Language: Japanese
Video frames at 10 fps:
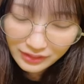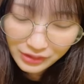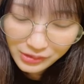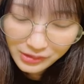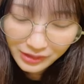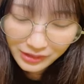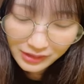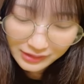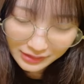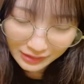優雅
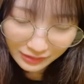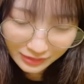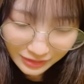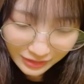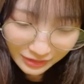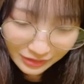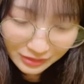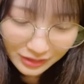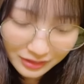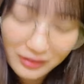な朝
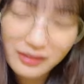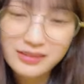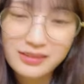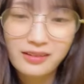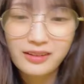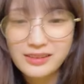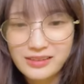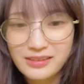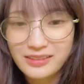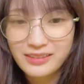優雅な朝
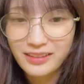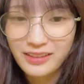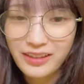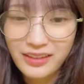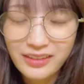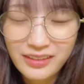活だね